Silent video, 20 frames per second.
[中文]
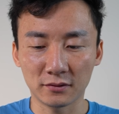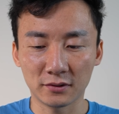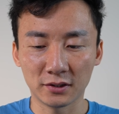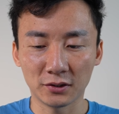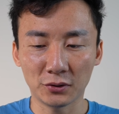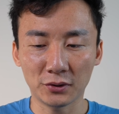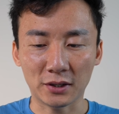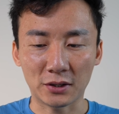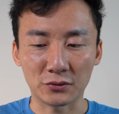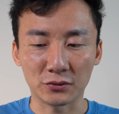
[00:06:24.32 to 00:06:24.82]
你
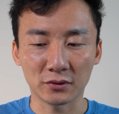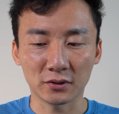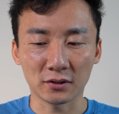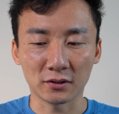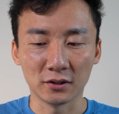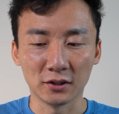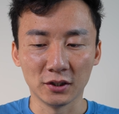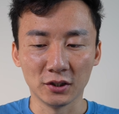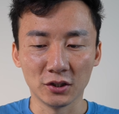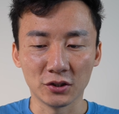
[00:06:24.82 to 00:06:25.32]
会感觉到
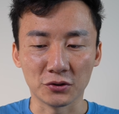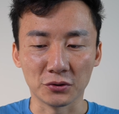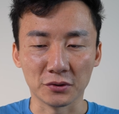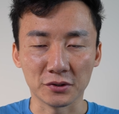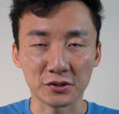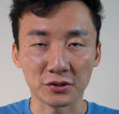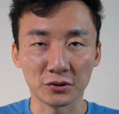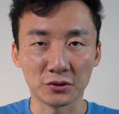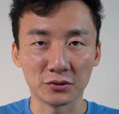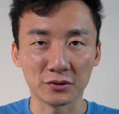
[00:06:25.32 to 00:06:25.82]
有的
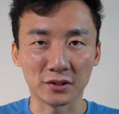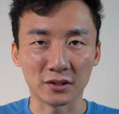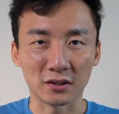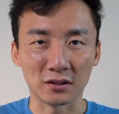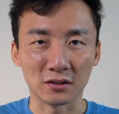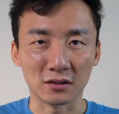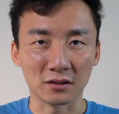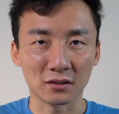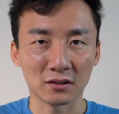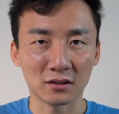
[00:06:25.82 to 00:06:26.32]
时候
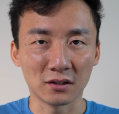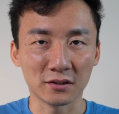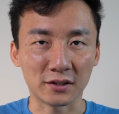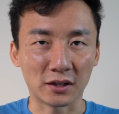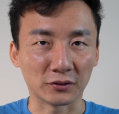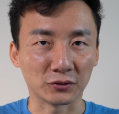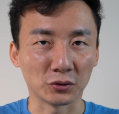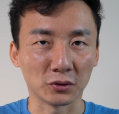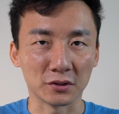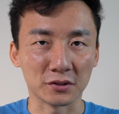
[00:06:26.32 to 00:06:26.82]
你更
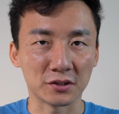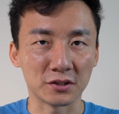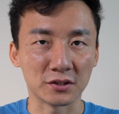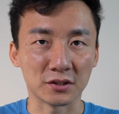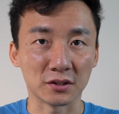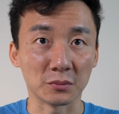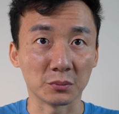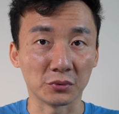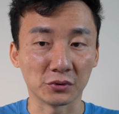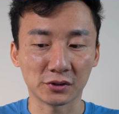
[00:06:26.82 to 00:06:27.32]
想做的事
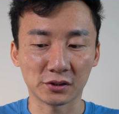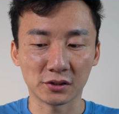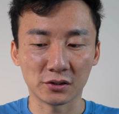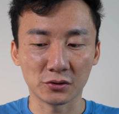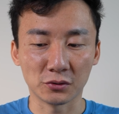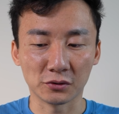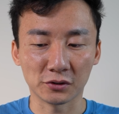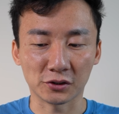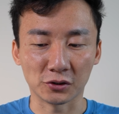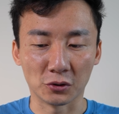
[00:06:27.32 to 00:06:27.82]
情不是
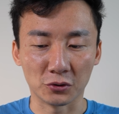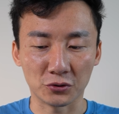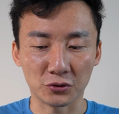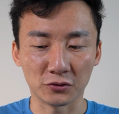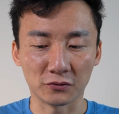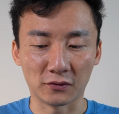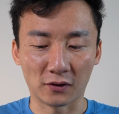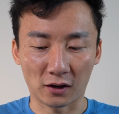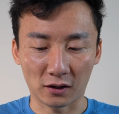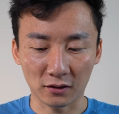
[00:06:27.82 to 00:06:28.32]
用手去
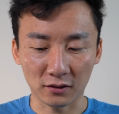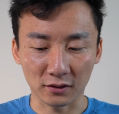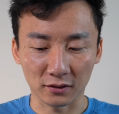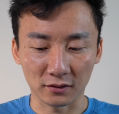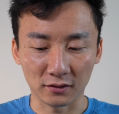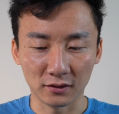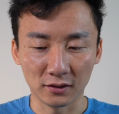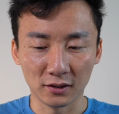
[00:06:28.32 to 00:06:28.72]
玩它，